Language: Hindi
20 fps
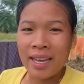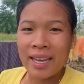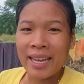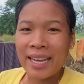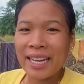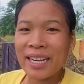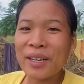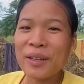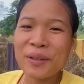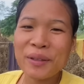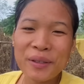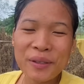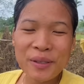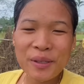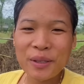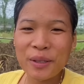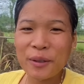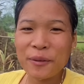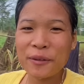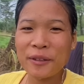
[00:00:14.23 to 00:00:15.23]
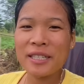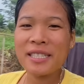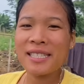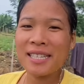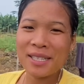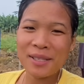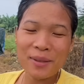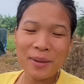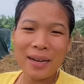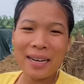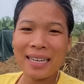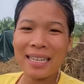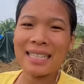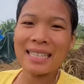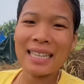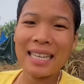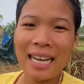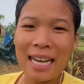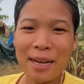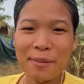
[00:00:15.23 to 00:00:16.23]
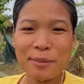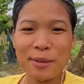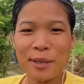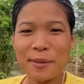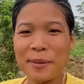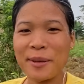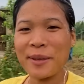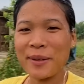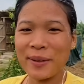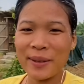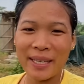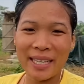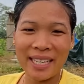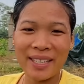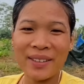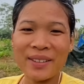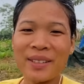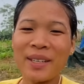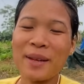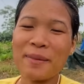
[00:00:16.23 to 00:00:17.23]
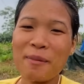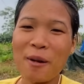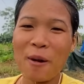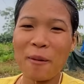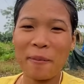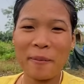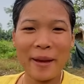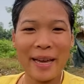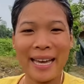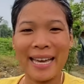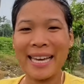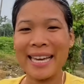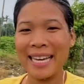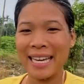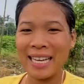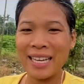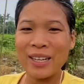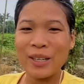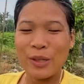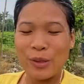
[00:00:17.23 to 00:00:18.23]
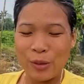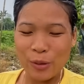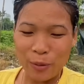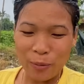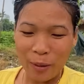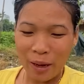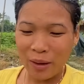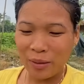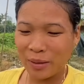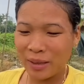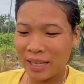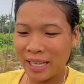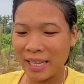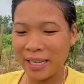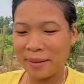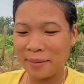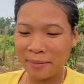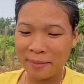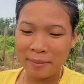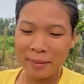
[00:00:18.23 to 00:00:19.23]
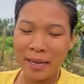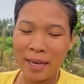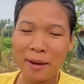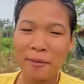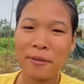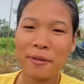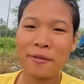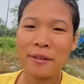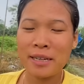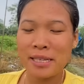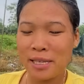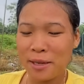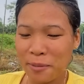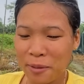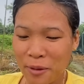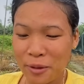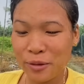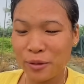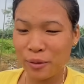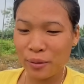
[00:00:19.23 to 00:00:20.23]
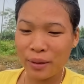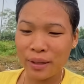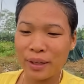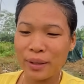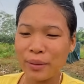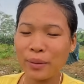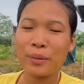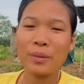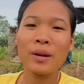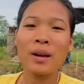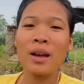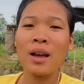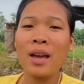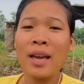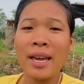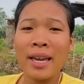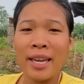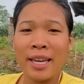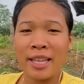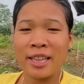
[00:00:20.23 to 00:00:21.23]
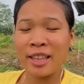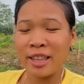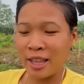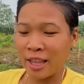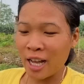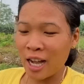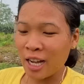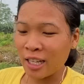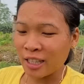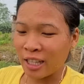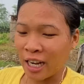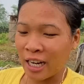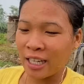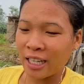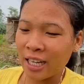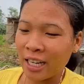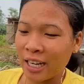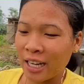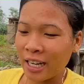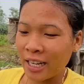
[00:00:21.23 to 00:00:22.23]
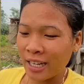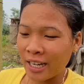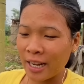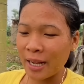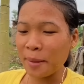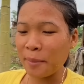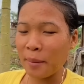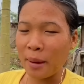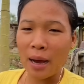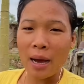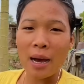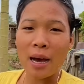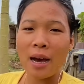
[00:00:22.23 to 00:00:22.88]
हेलो दोस्तों फिर से स्वागत है आप सभी को एक और नए ब्लॉग पे सुबह उठते ही मैं अभी फ्रेश अप हो चुकी हूँ इतना ठंडा लग रहा है बा